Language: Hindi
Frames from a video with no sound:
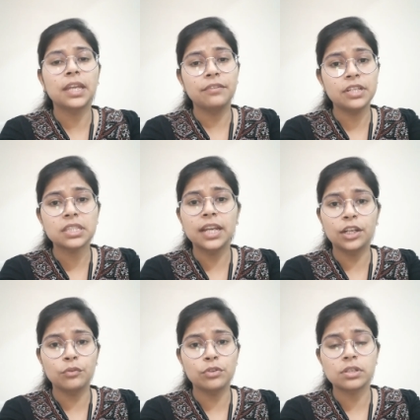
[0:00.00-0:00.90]
केवीएस के
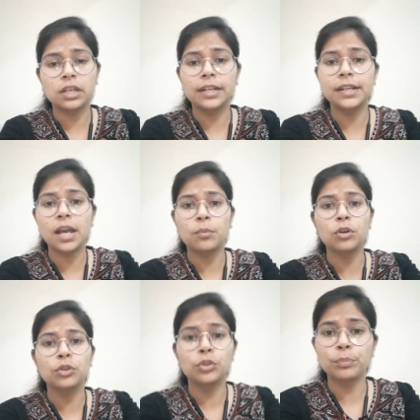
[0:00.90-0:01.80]
इंटरव्यू से रिलेटेड आपको
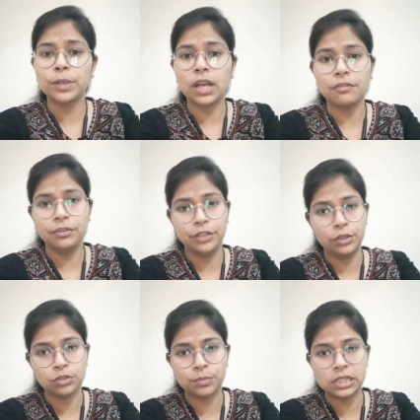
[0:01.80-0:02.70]
यूट्यूब पर काफ़ी
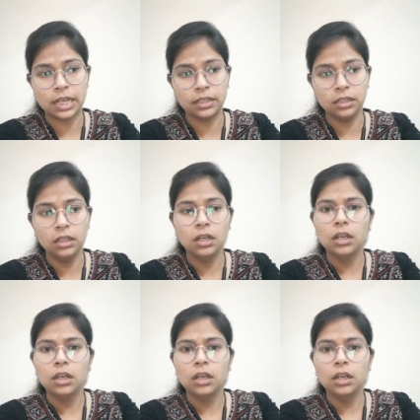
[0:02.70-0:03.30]
वीडियोस मिल जाएंगी